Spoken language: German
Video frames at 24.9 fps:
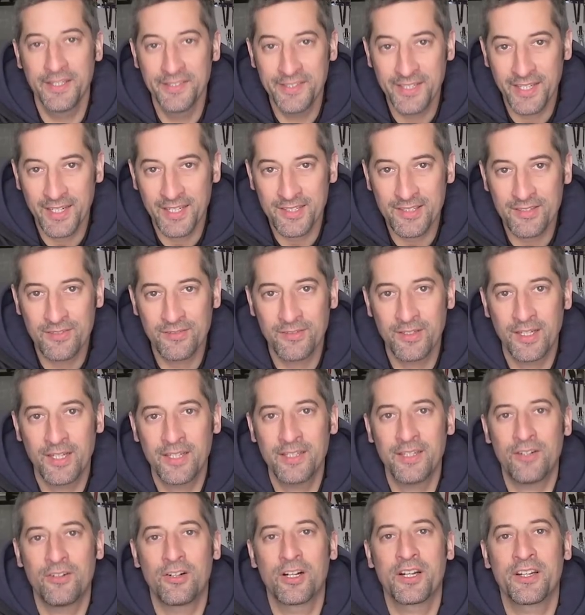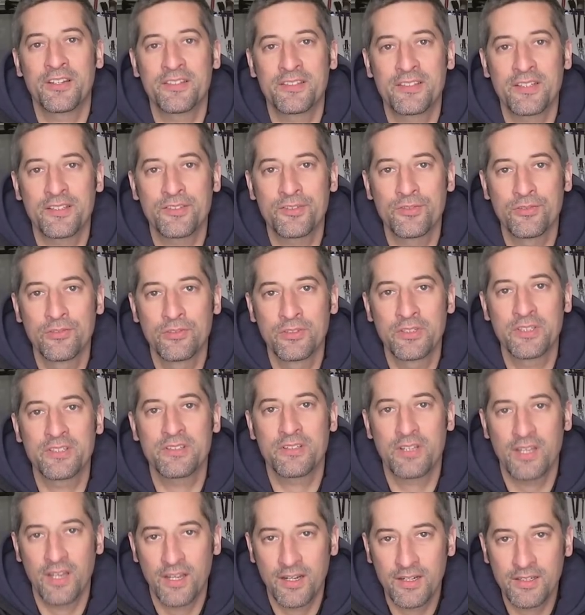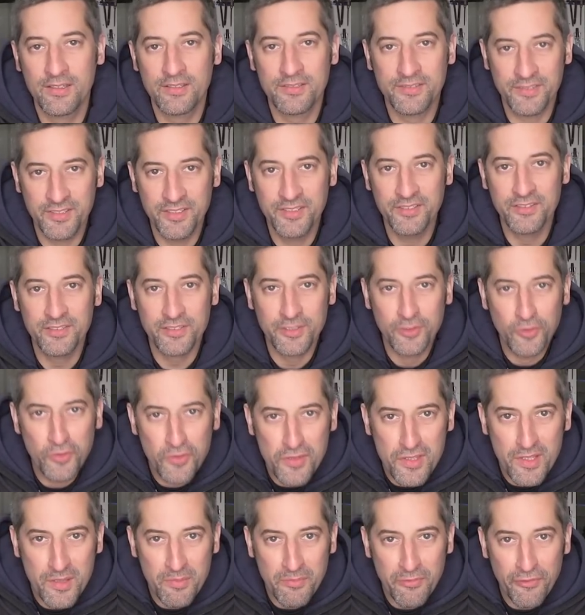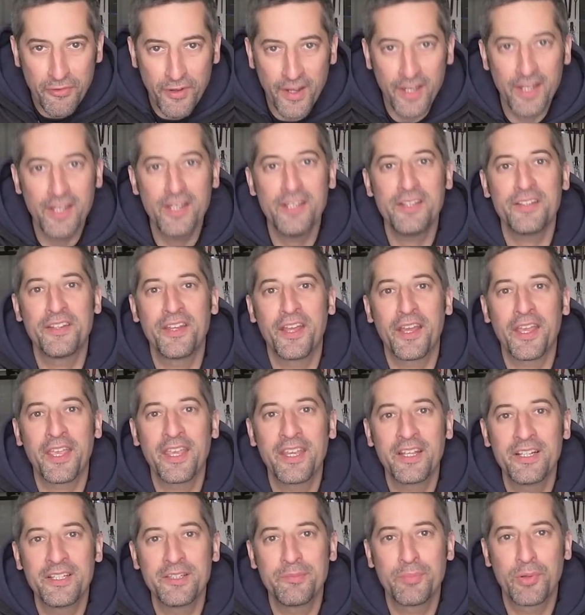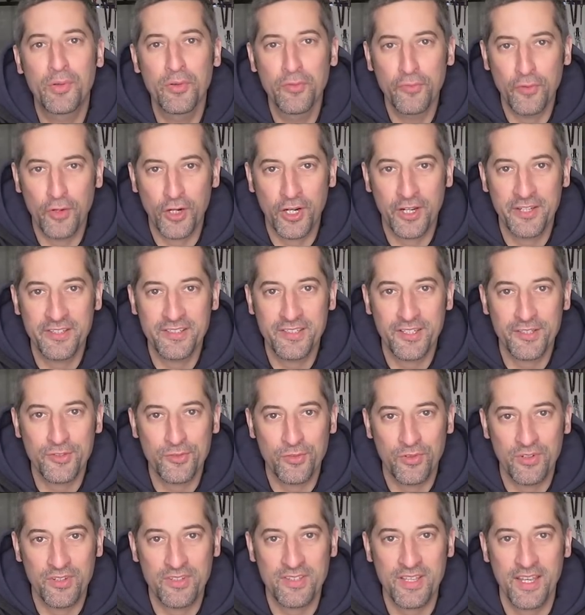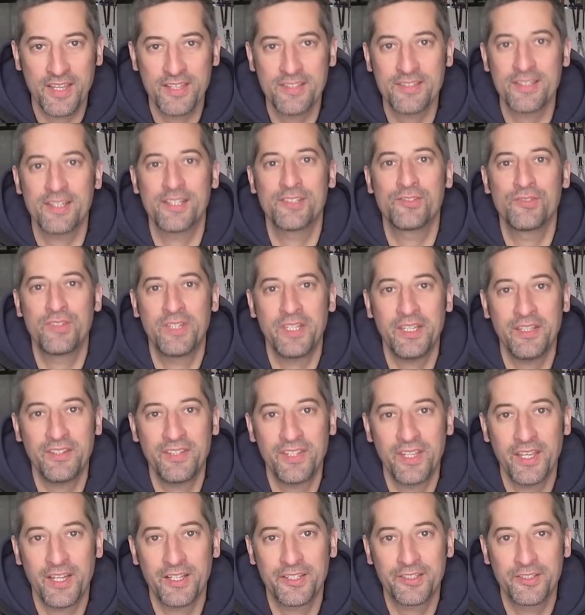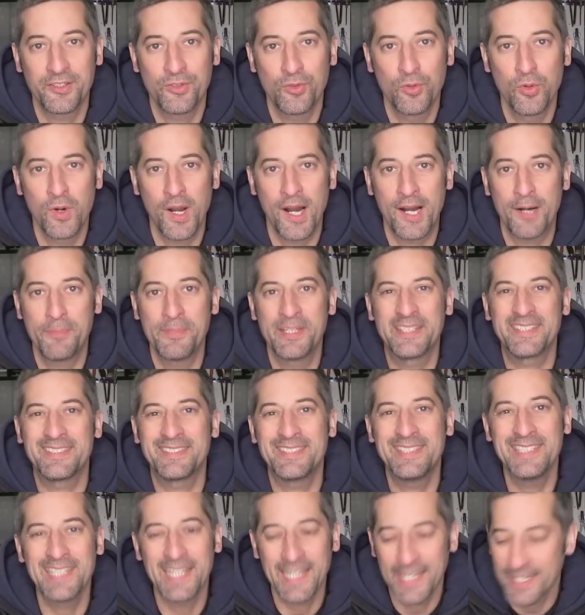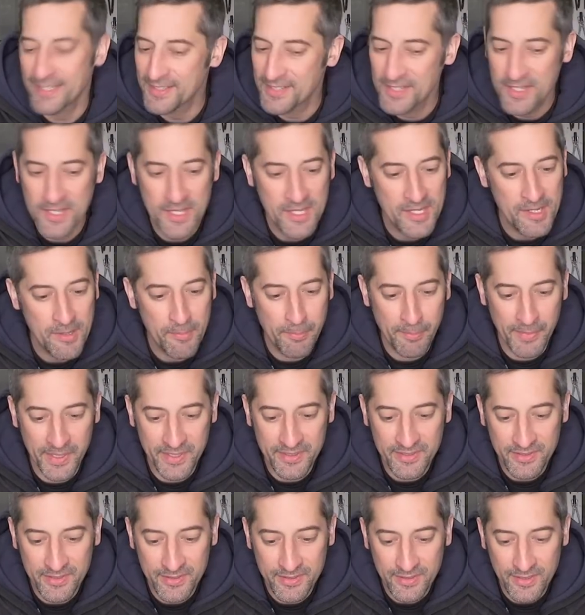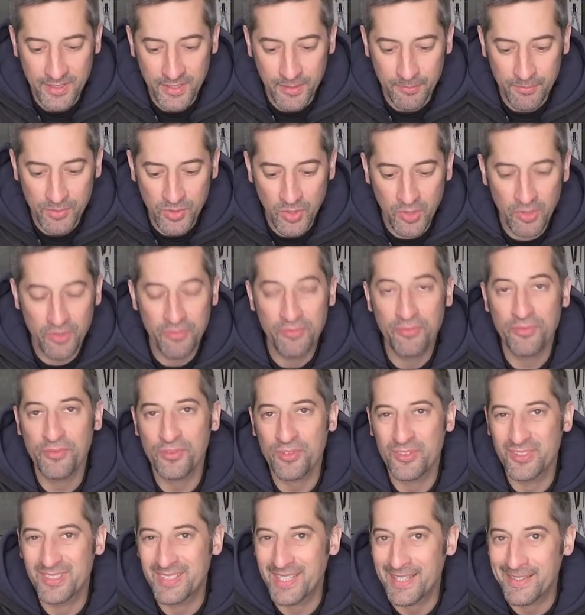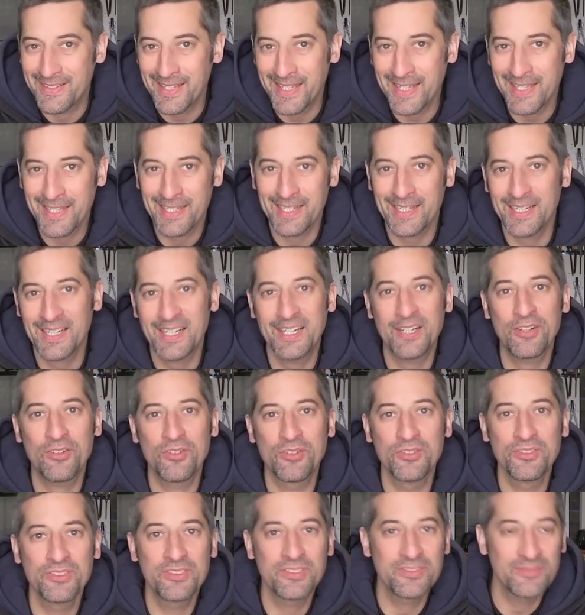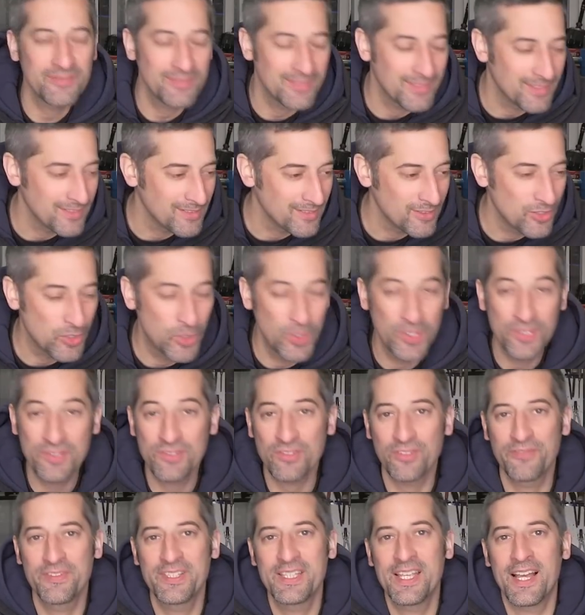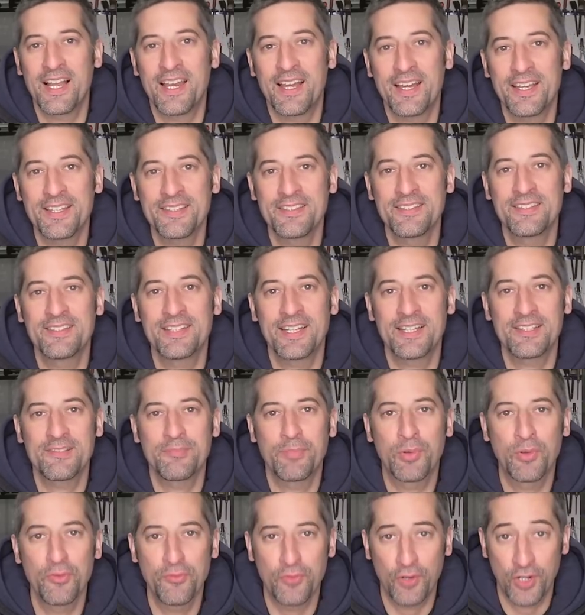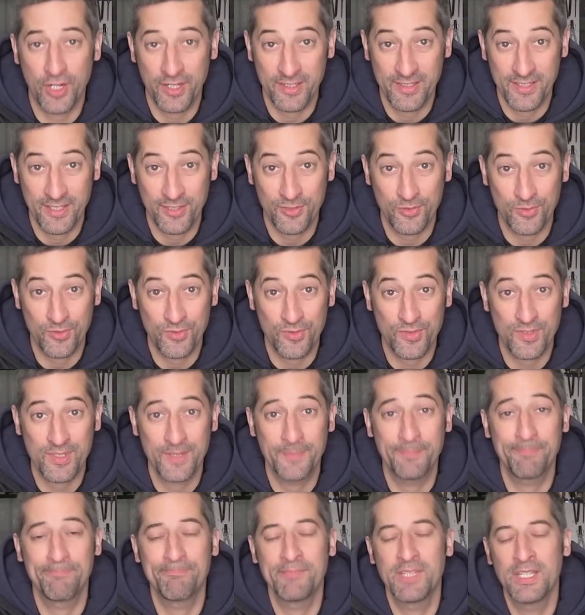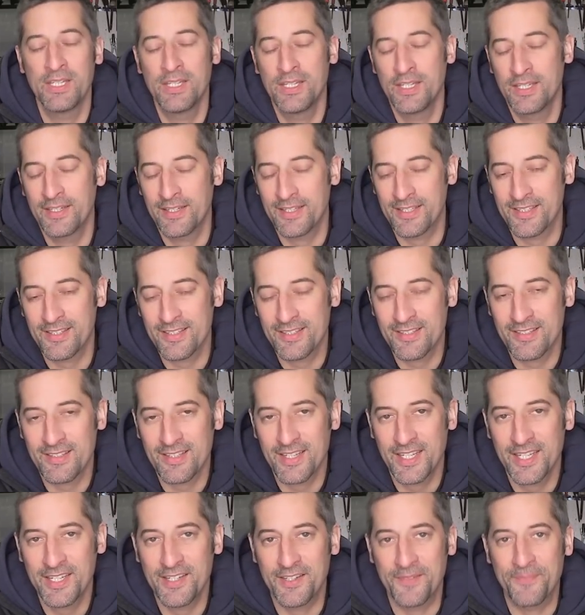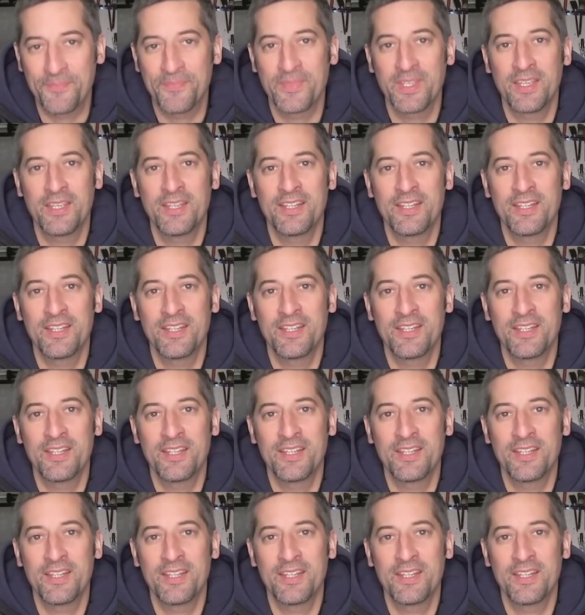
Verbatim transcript: Internationale Organisationen ist klar, sind in unserem Fall in der Regel die Prüforganisationen. Das heißt also, die ETRTO arbeitet direkt mit dem TÜV und der DEKRA und KÜS und wie sie alle heißen, diesen ganzen Prüforganisationen zusammen. Das ist das eine.